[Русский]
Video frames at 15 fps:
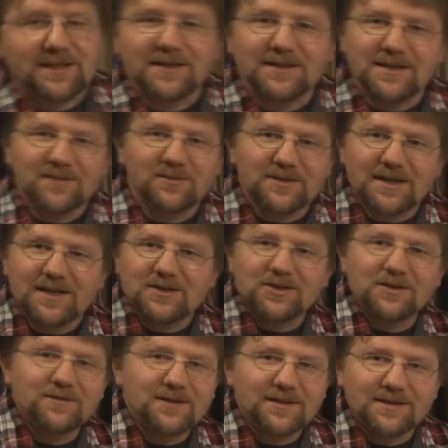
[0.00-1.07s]
этой темы
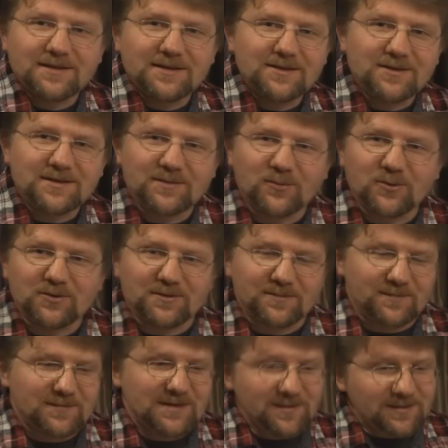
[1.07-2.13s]
дальше двигаться не
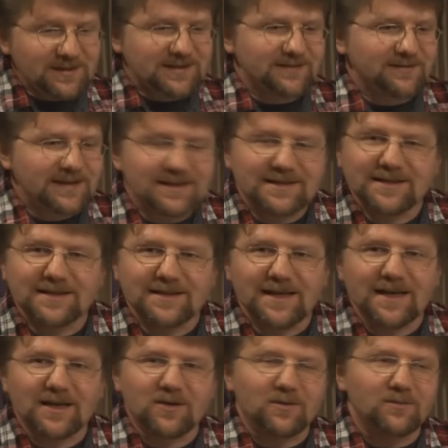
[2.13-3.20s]
сможем. Тема называется
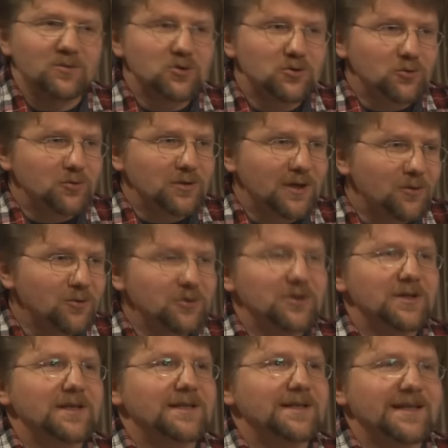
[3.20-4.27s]
так,
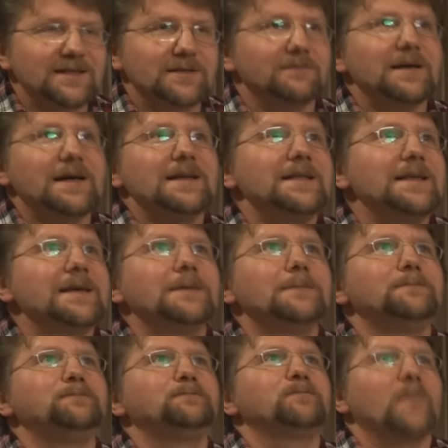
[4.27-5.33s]
международное
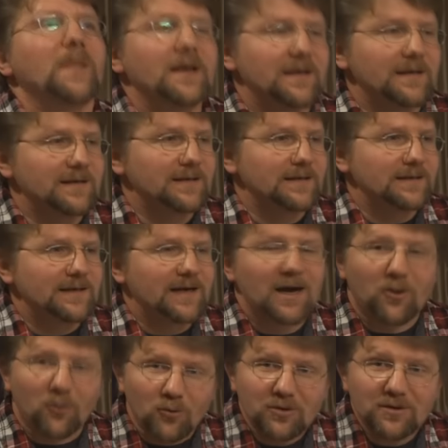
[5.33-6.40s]
название э,
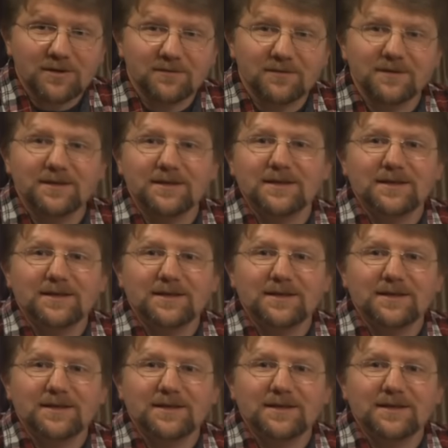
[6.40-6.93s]
аккордов.